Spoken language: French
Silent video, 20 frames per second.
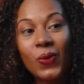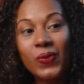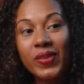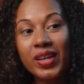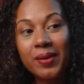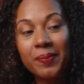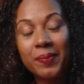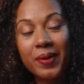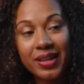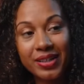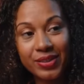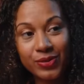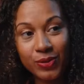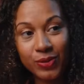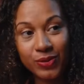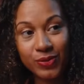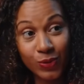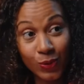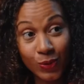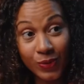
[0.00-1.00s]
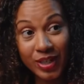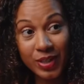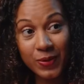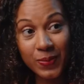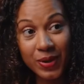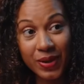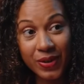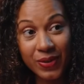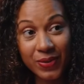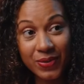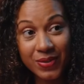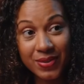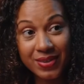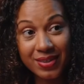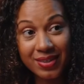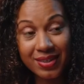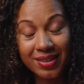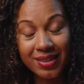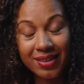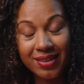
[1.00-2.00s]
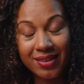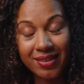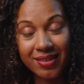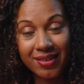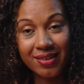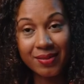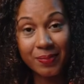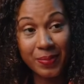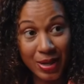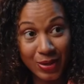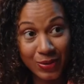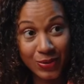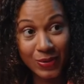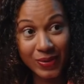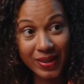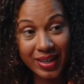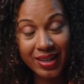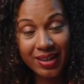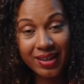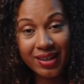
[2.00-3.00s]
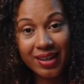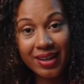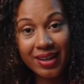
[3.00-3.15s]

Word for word: On a parlé de ton expérience personnelle.